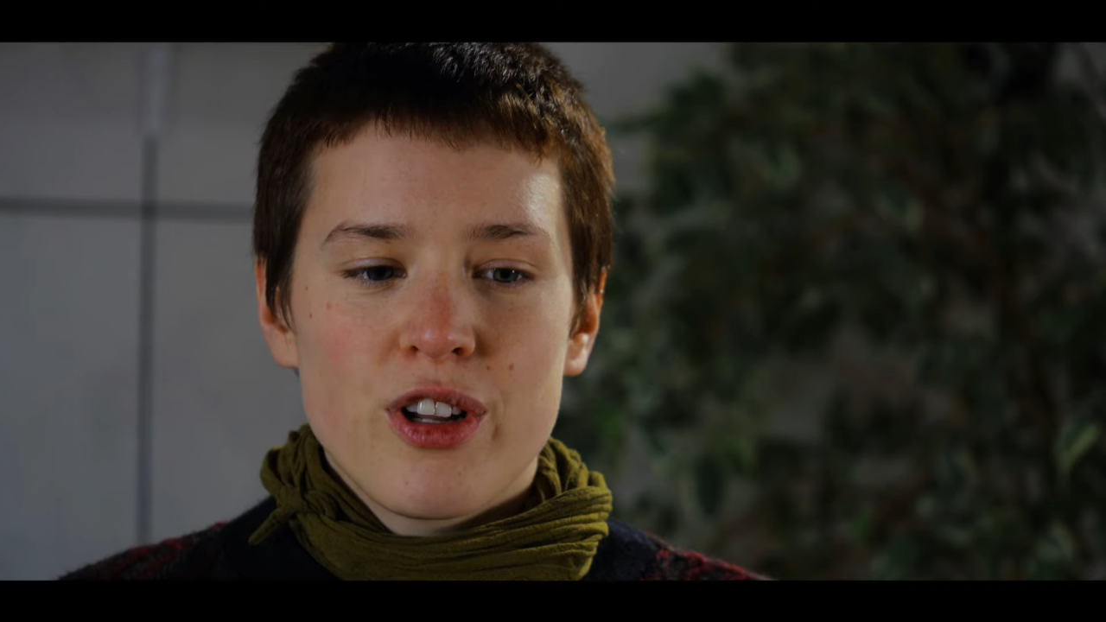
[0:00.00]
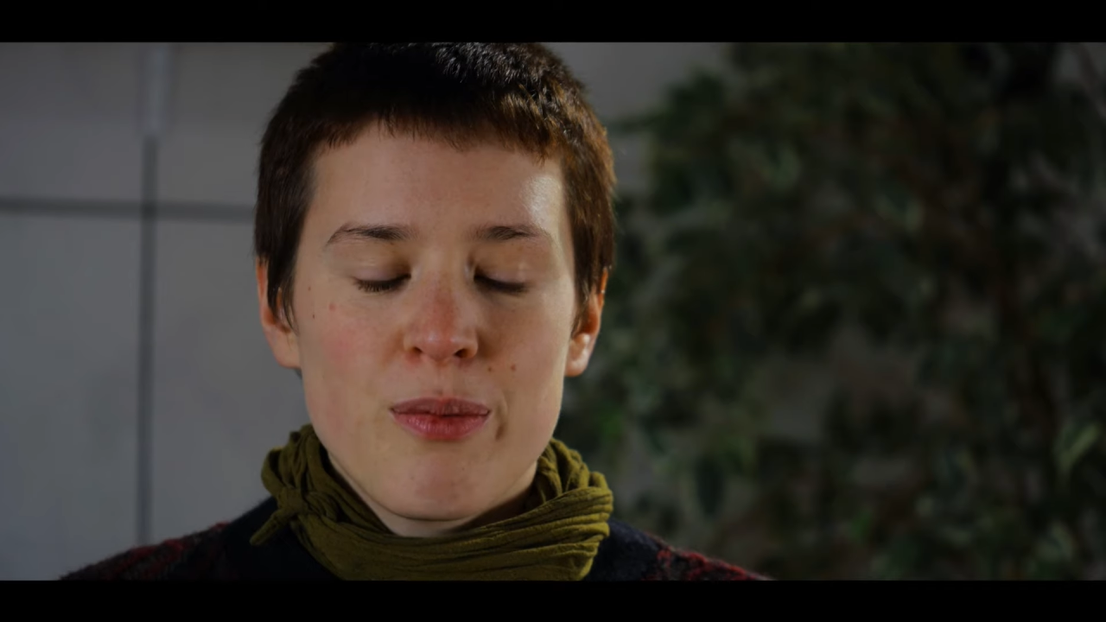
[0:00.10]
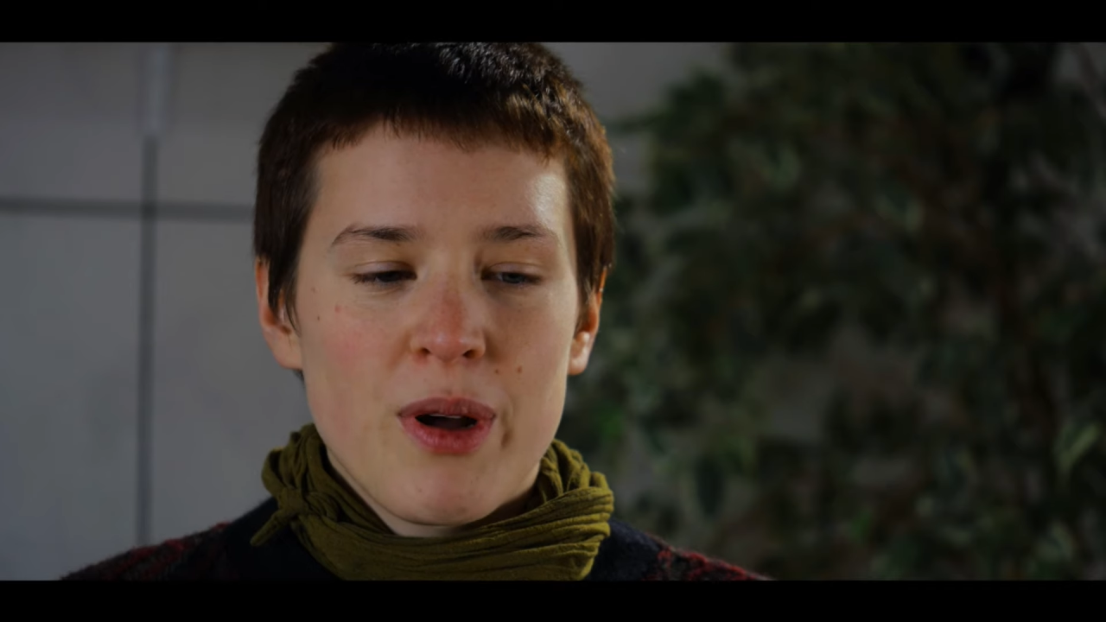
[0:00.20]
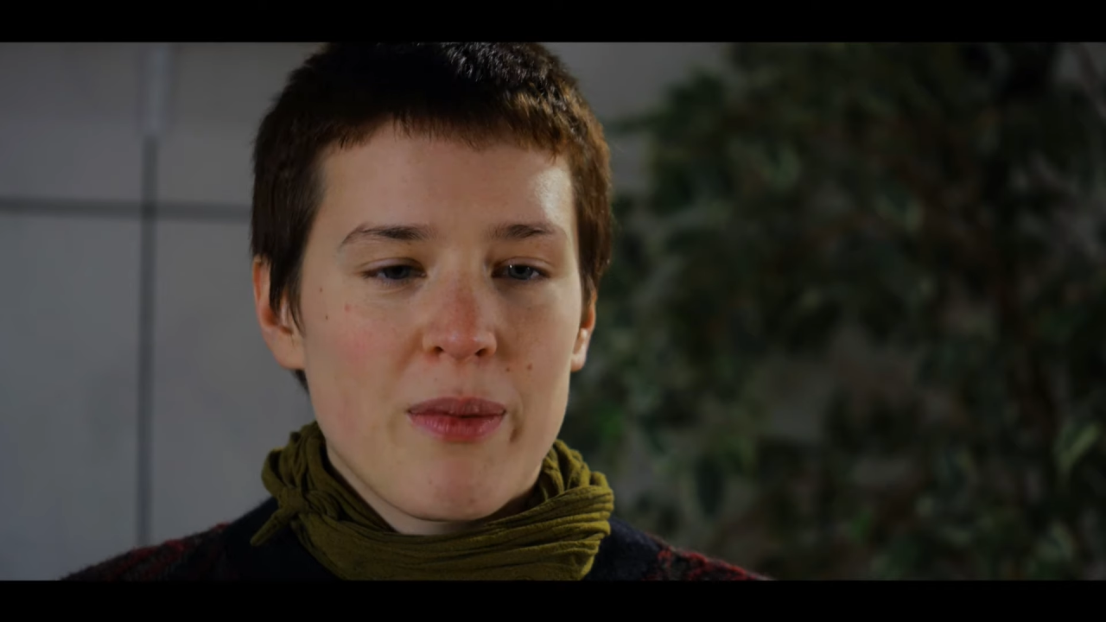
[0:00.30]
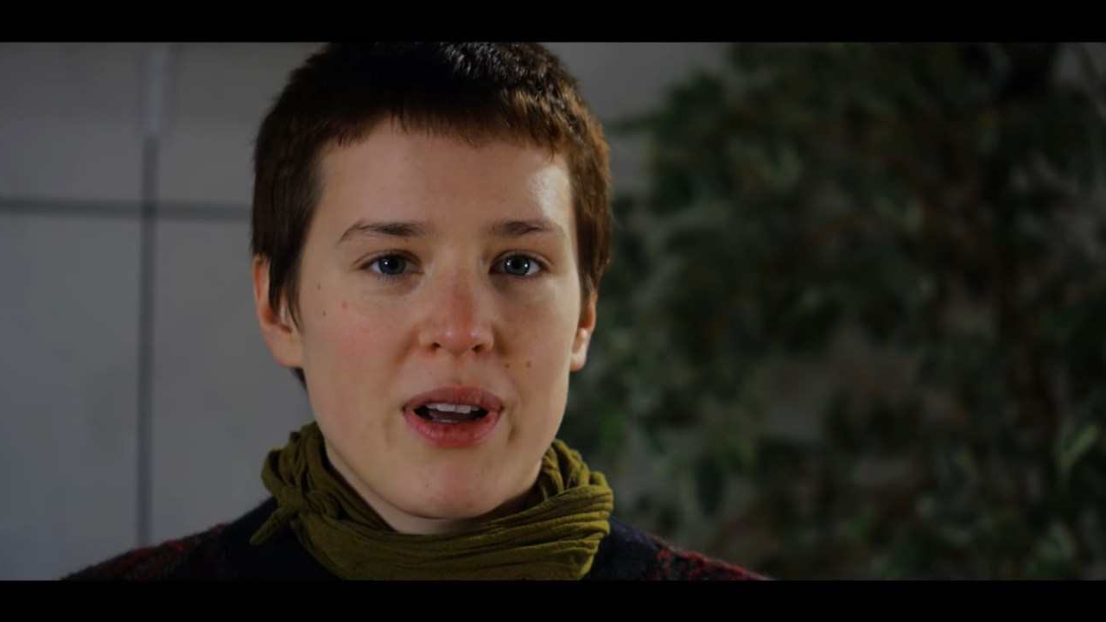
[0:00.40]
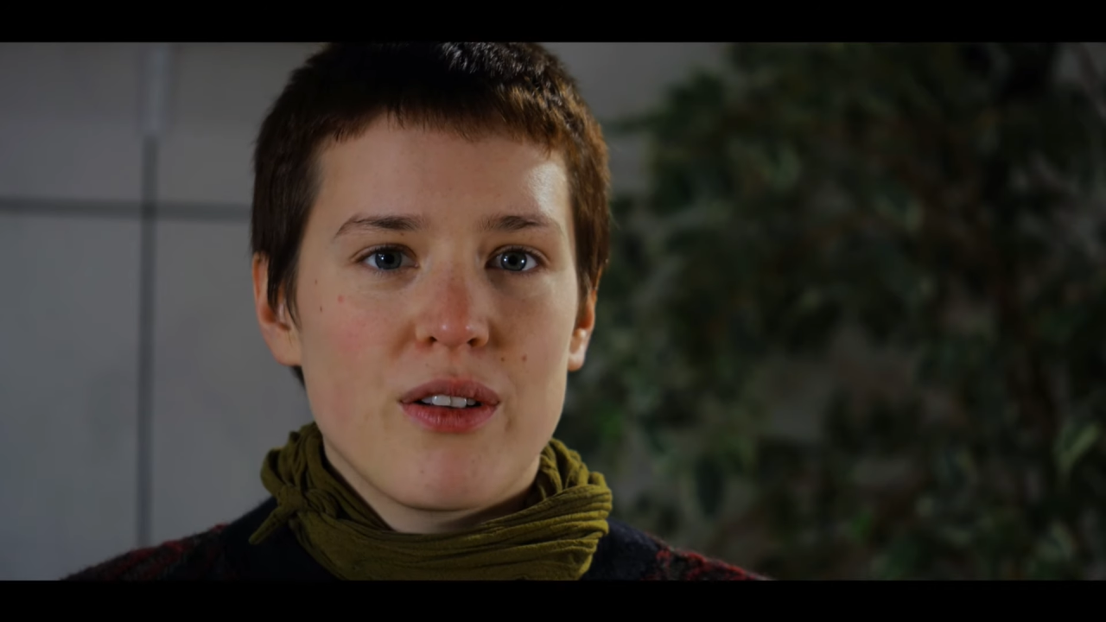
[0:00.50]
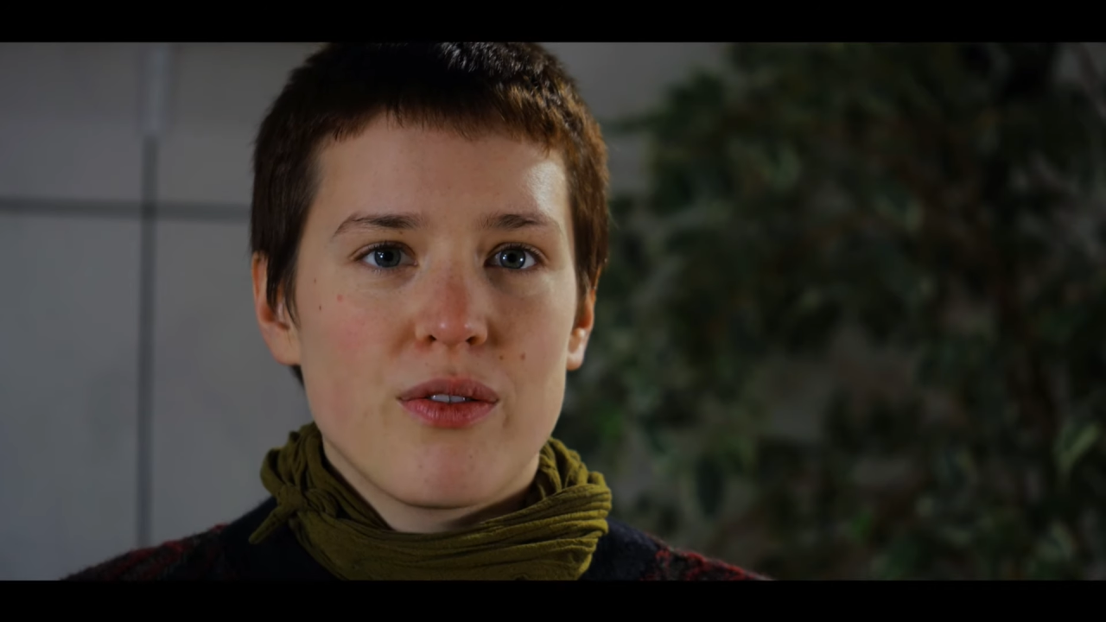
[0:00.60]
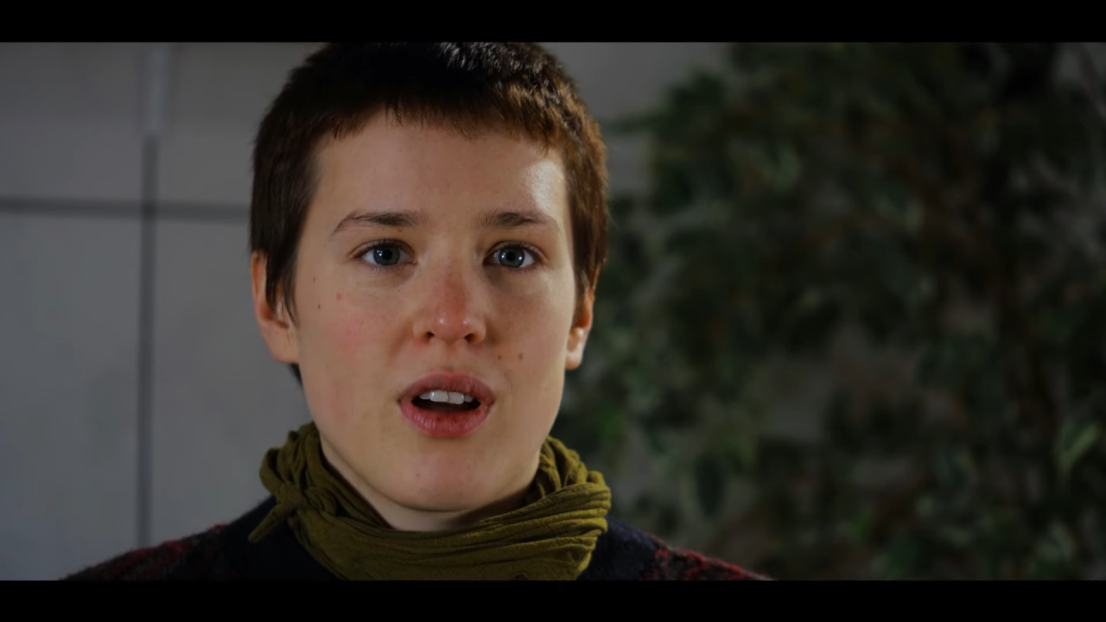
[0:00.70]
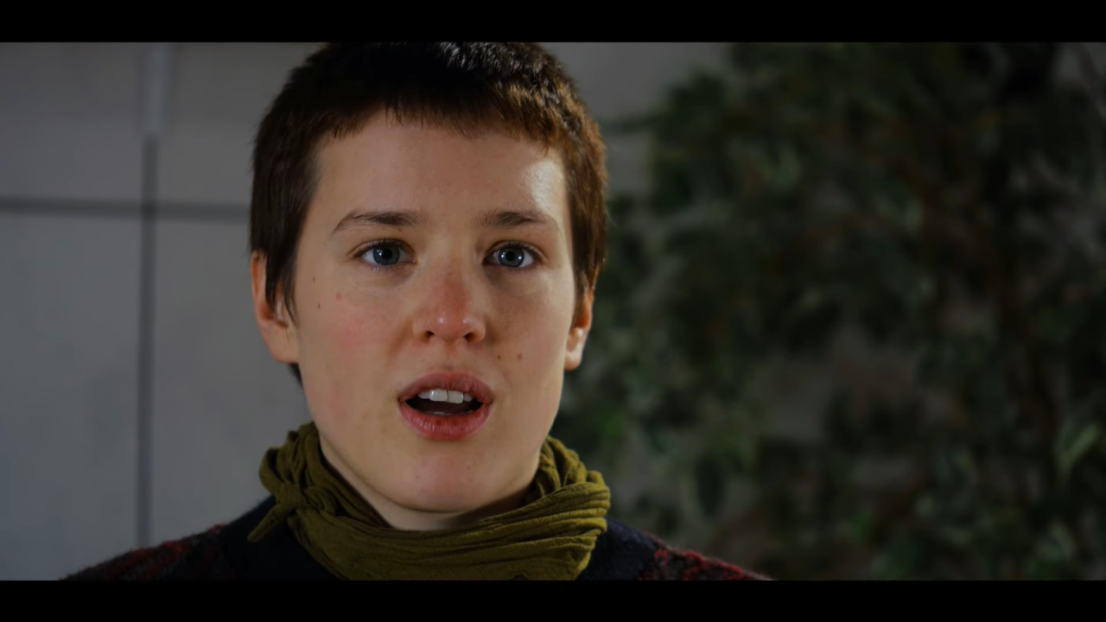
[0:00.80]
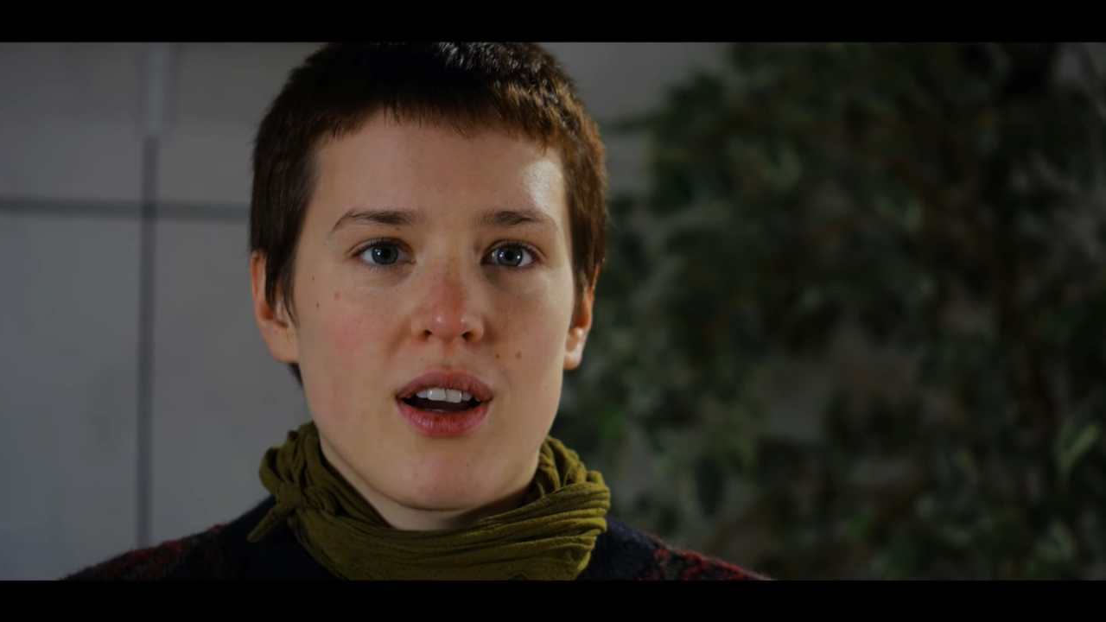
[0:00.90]
immer meine
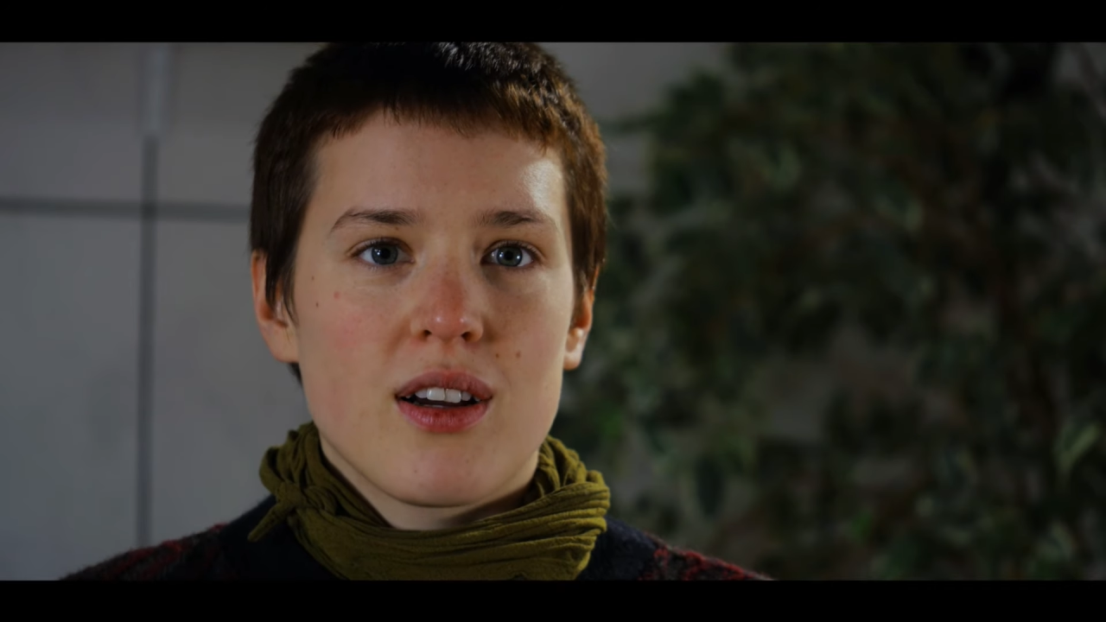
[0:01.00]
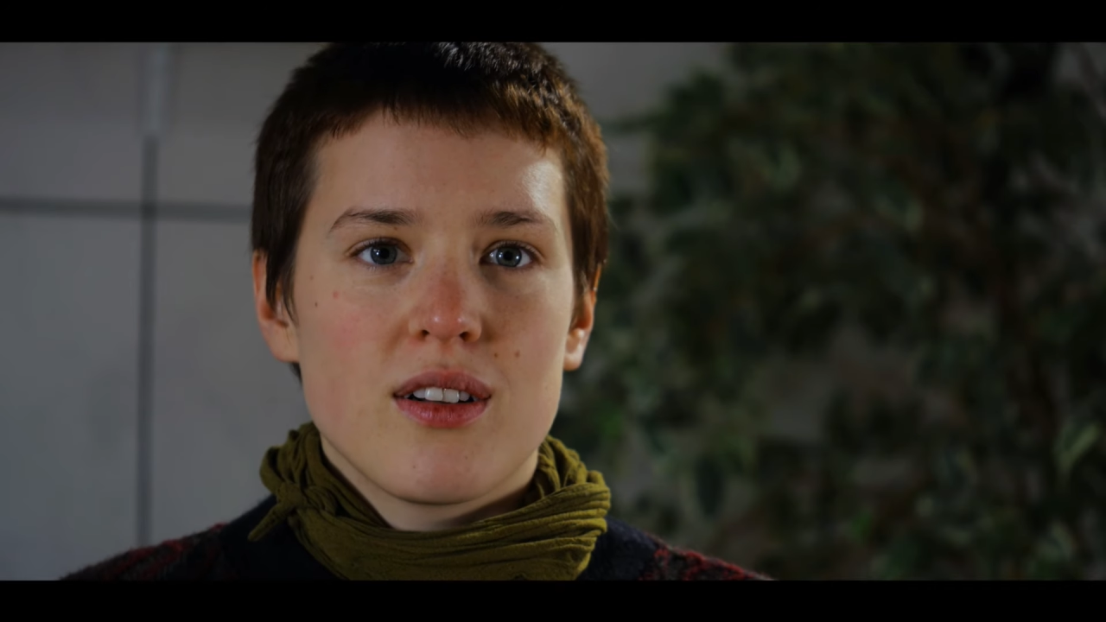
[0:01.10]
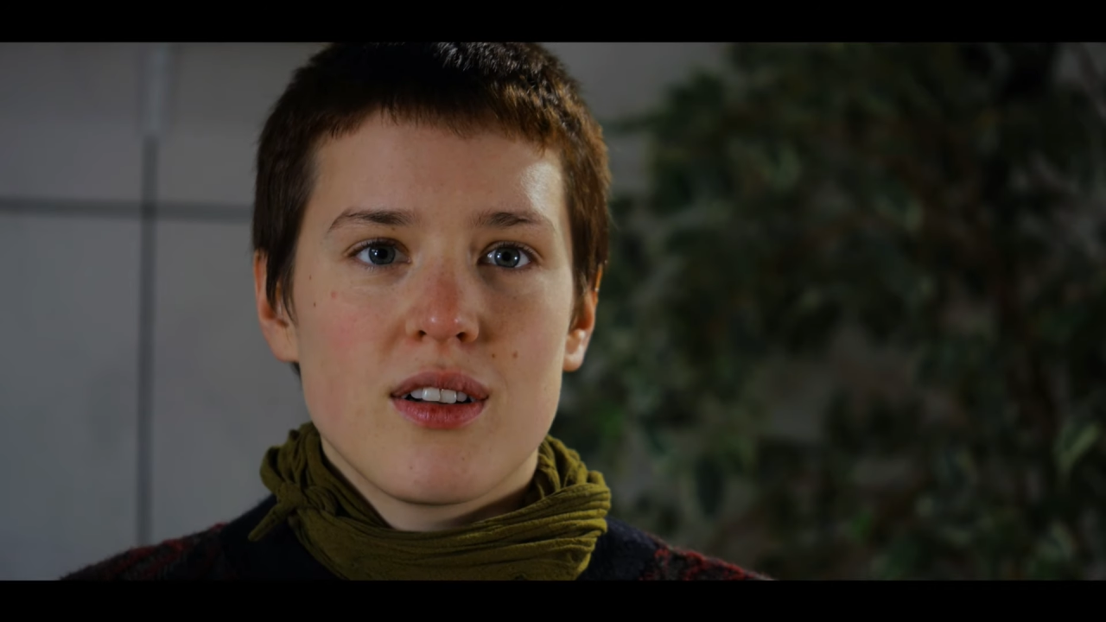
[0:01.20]
Frage.